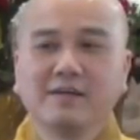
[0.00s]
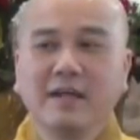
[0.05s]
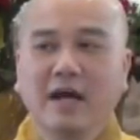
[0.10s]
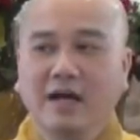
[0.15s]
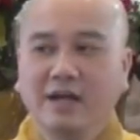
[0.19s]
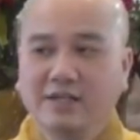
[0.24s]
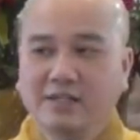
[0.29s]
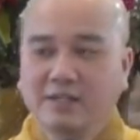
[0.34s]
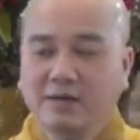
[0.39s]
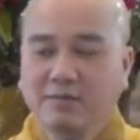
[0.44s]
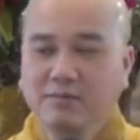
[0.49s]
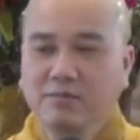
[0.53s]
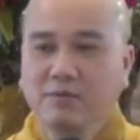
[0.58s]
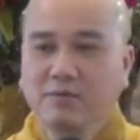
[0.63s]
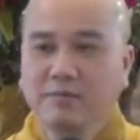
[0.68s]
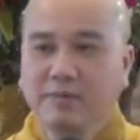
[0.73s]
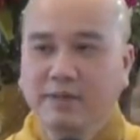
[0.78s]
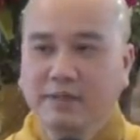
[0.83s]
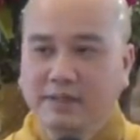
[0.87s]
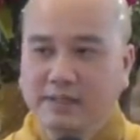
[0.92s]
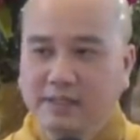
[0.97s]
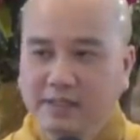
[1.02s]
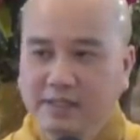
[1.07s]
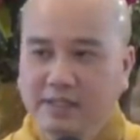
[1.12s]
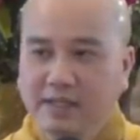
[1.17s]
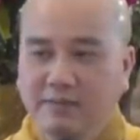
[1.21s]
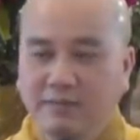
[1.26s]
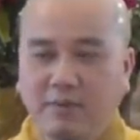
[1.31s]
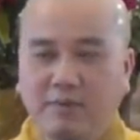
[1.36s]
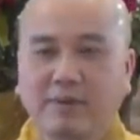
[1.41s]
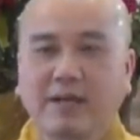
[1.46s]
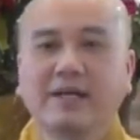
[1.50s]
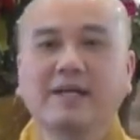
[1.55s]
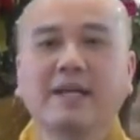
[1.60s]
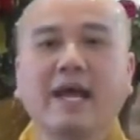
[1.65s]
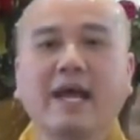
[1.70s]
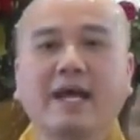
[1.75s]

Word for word: đời sống của mình như là một cây